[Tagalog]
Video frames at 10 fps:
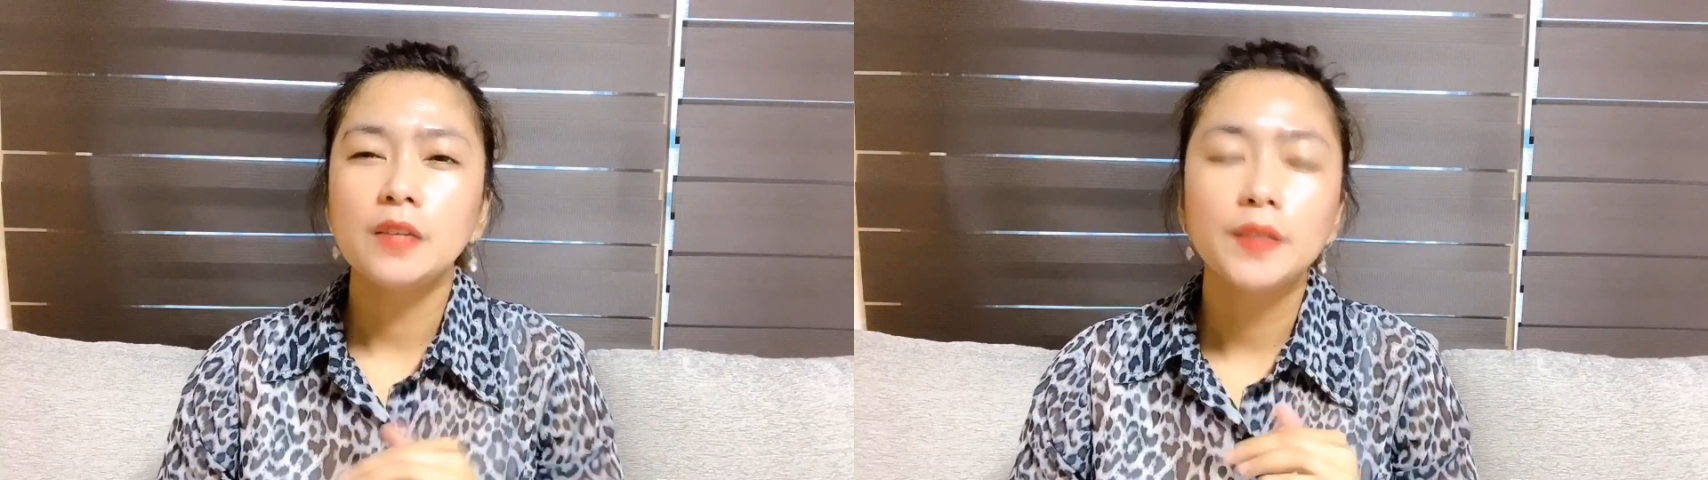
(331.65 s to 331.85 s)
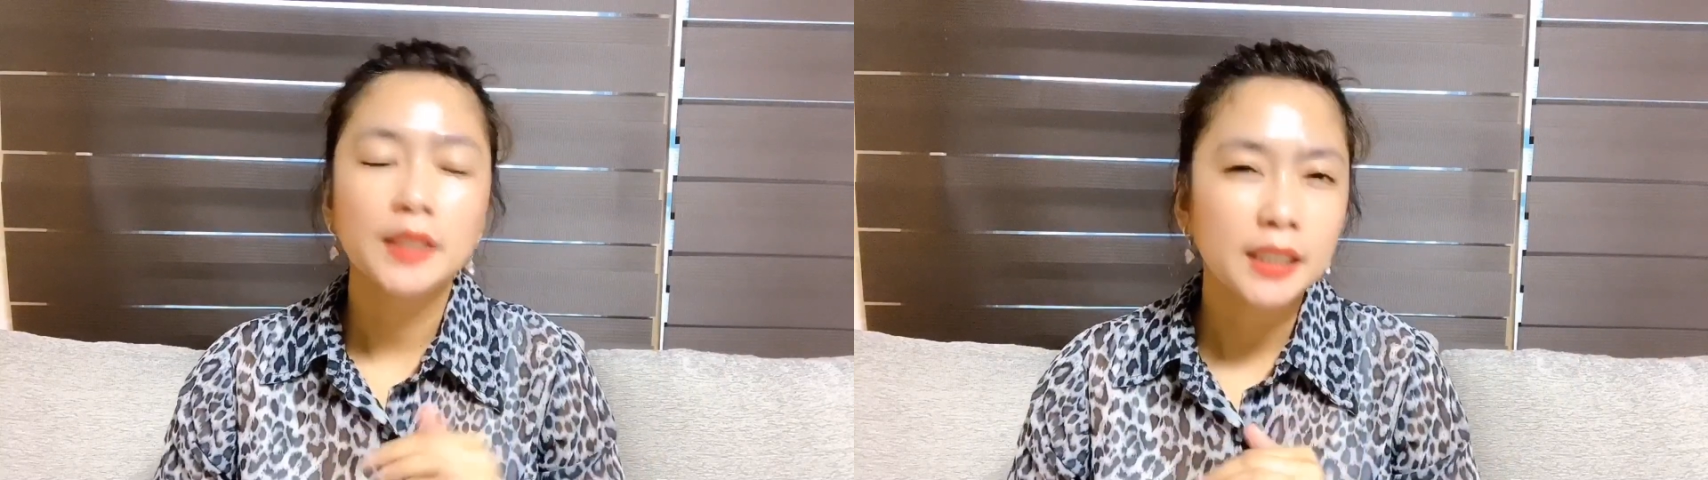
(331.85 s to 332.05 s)

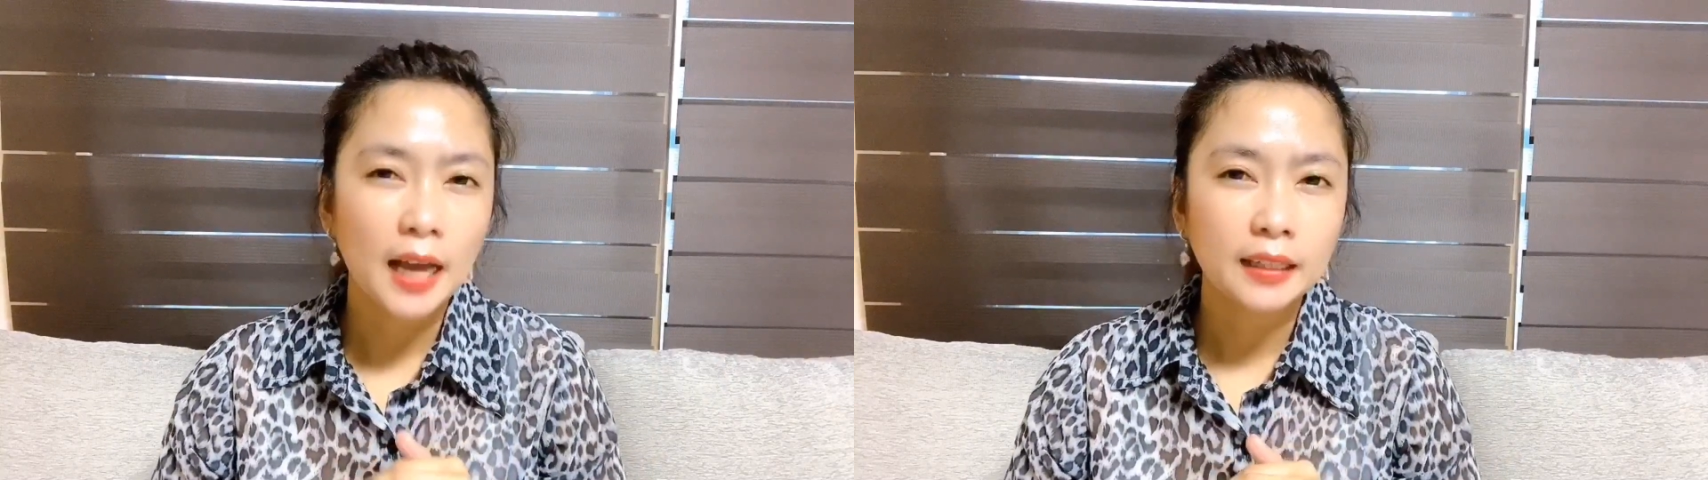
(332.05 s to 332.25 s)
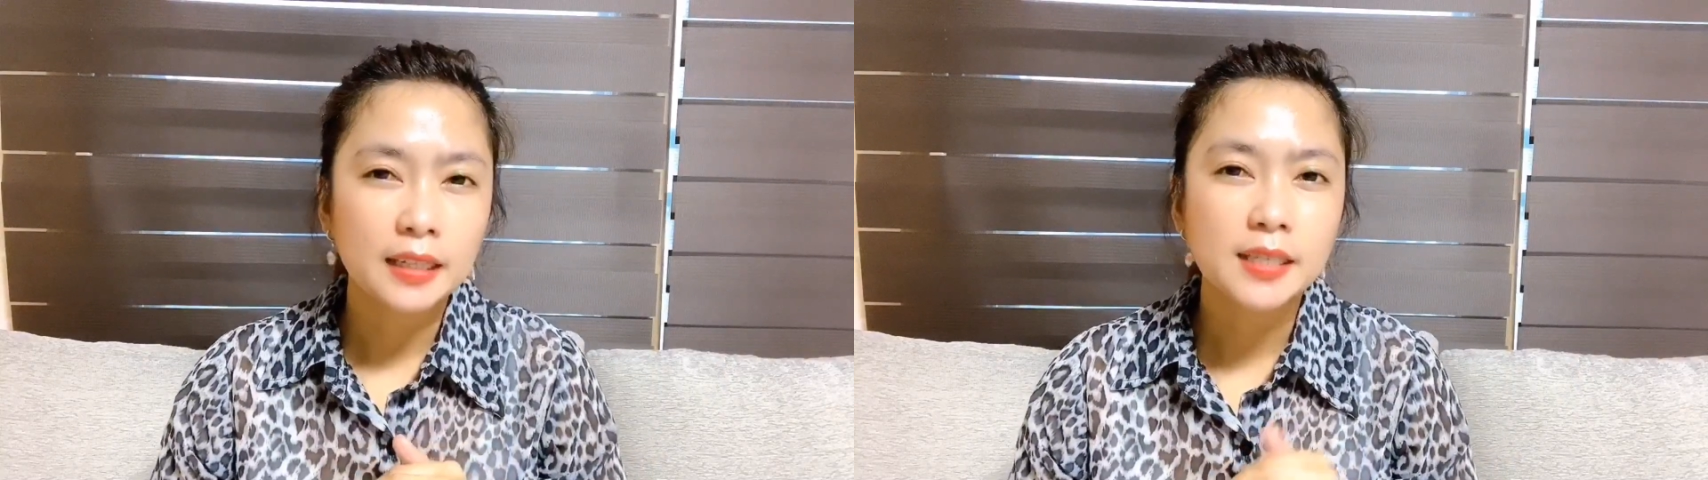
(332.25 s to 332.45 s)
natin
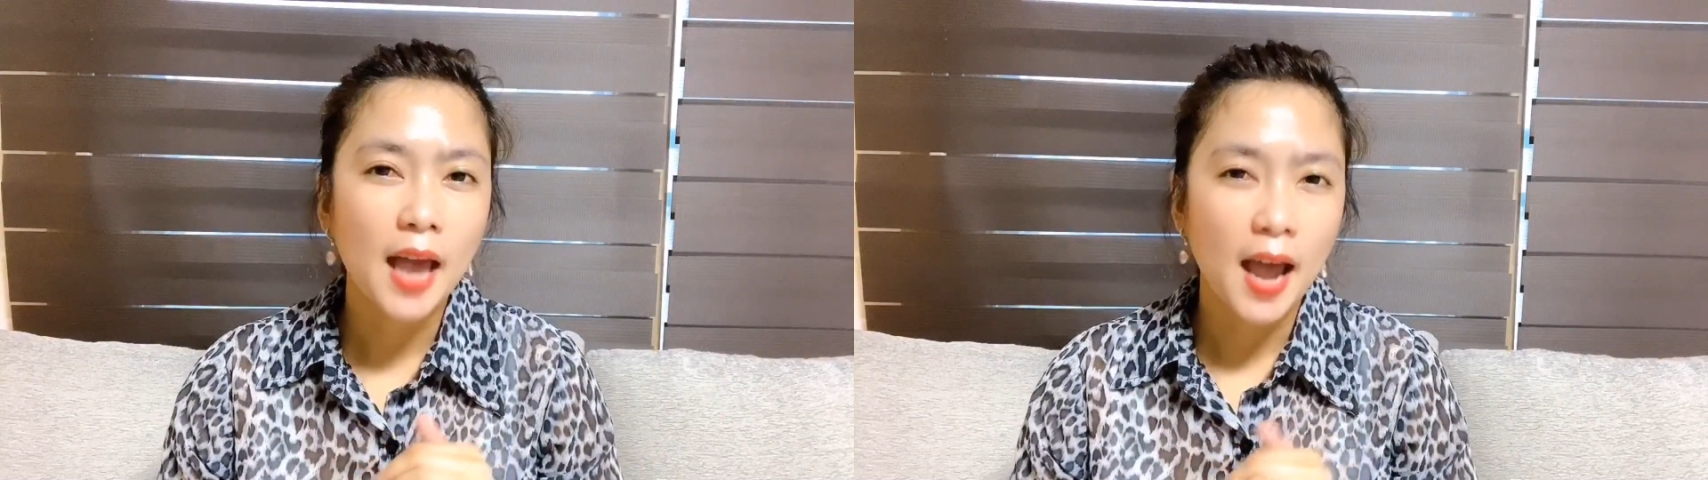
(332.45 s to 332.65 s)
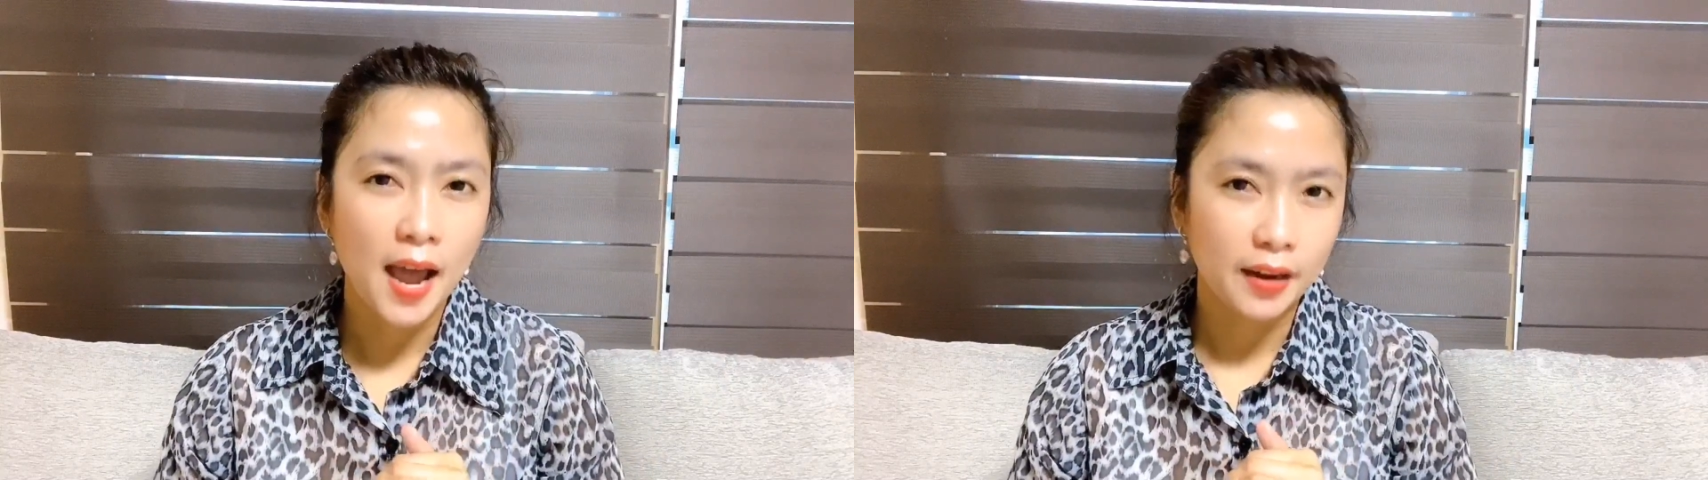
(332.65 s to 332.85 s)
sa
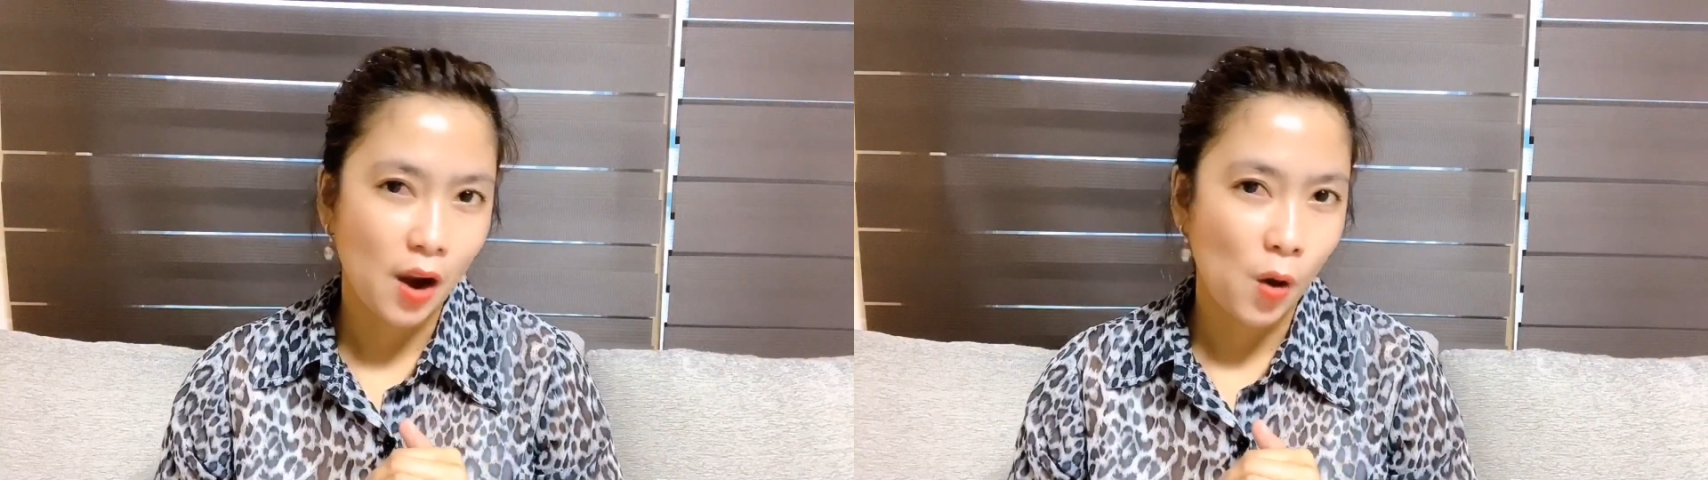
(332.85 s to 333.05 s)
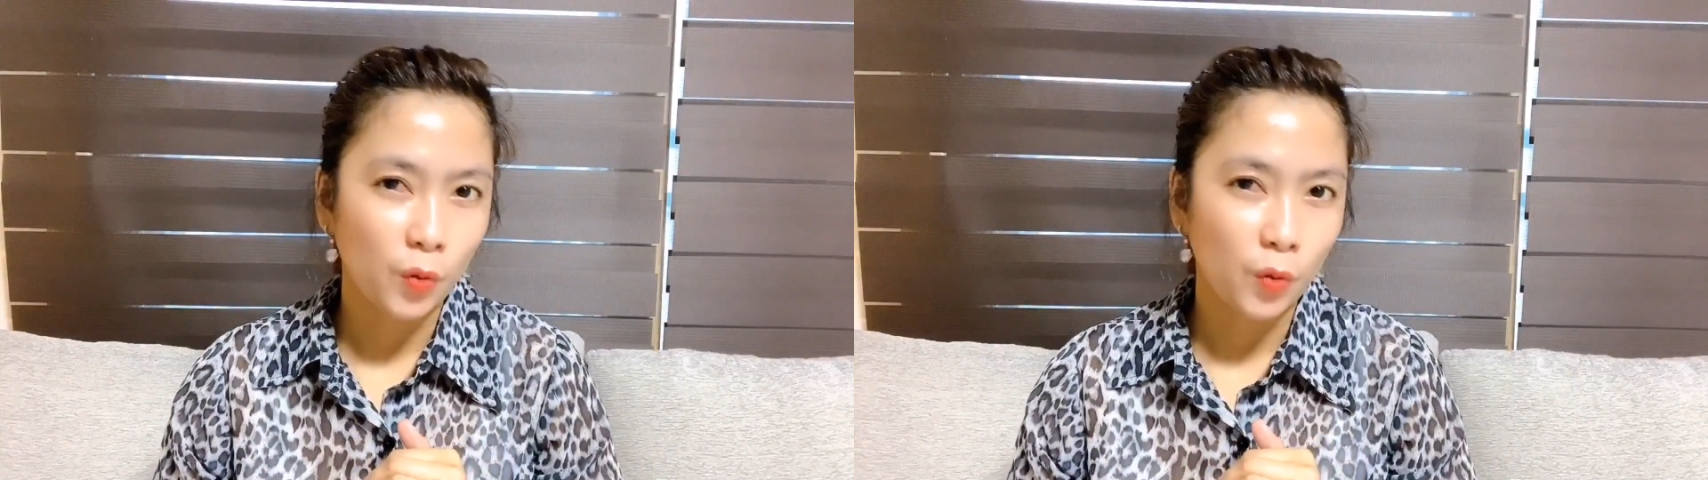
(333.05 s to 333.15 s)
araw.